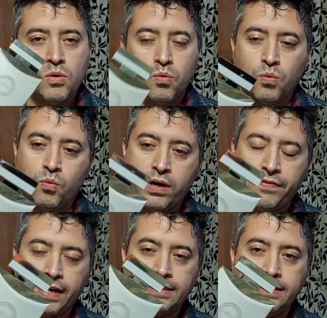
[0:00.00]
Una
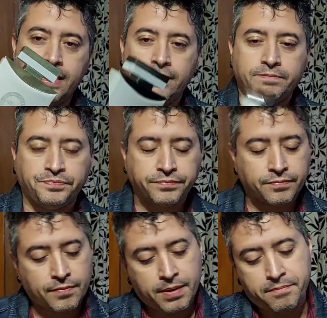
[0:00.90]
fragancia
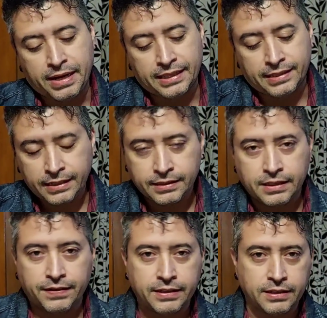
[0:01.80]

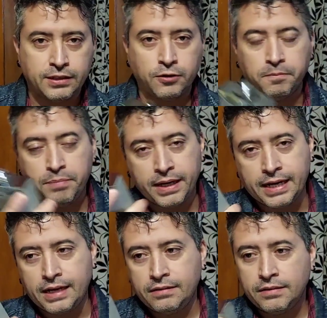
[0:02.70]
bastante, bastante
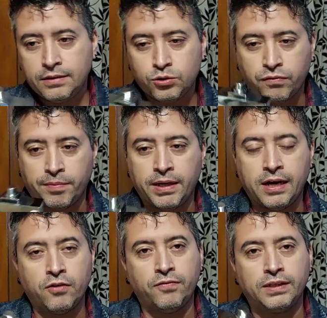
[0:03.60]
compleja. Su
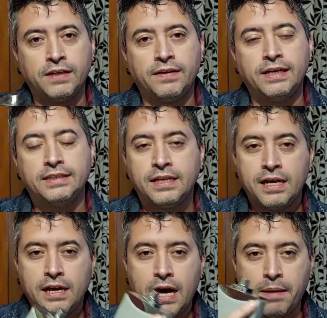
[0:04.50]
familia olfativa es
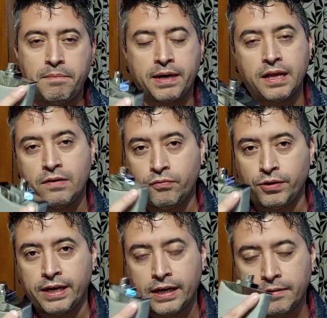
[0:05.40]
Ambarada
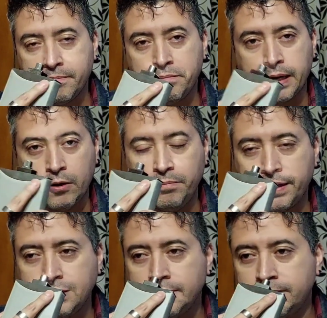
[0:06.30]
Fuller para
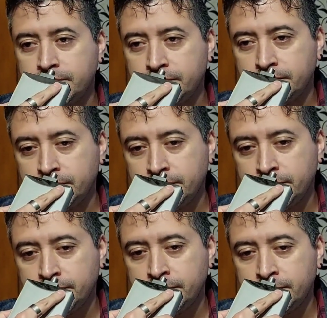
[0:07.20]
hombres
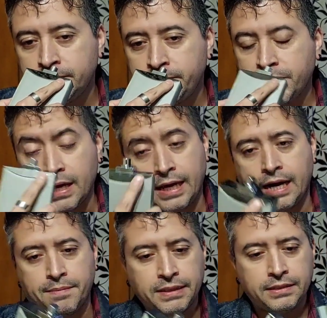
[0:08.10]
y
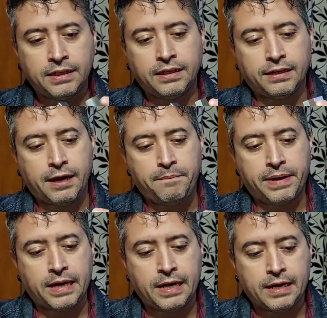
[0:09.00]
claramente es,
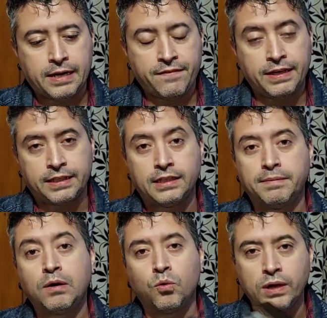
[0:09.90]
para, es bastante
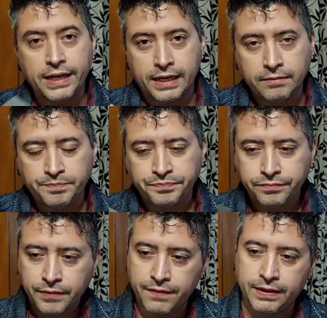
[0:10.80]
masculina.
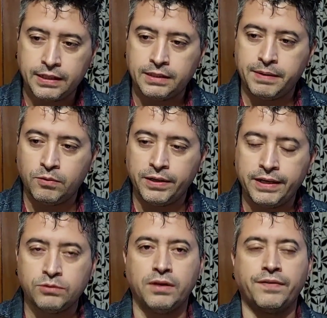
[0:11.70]
Es bastante masculina,
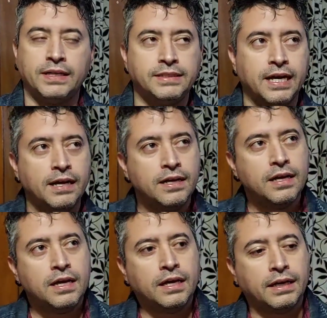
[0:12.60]
es una fragancia
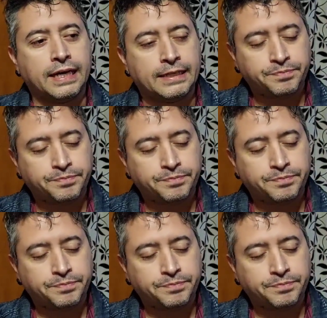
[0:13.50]
que